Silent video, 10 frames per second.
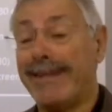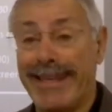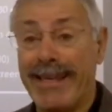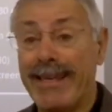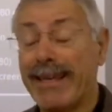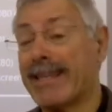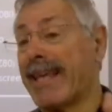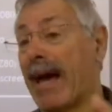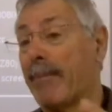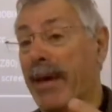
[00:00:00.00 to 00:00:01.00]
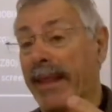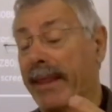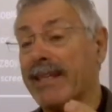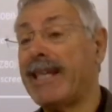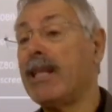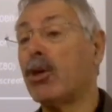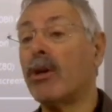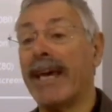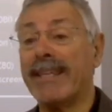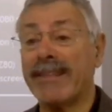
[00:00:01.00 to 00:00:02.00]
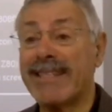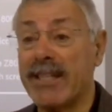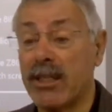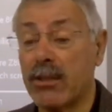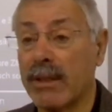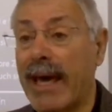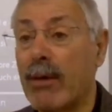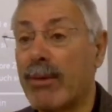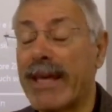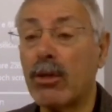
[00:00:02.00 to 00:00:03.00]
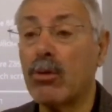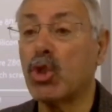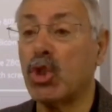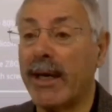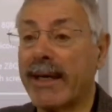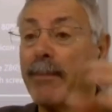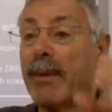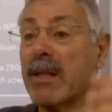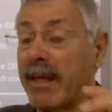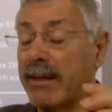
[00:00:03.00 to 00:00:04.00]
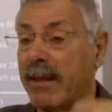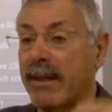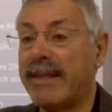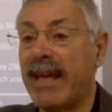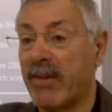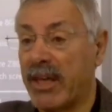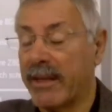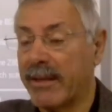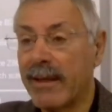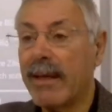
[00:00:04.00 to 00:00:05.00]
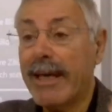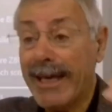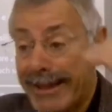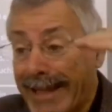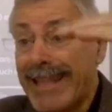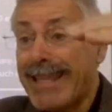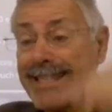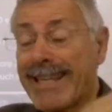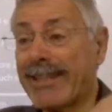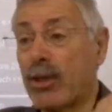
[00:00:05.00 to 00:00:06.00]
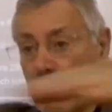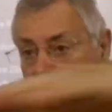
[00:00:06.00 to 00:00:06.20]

che sta per Silicon Gate Transistor, è una tecnologia che permette di avere negli strati,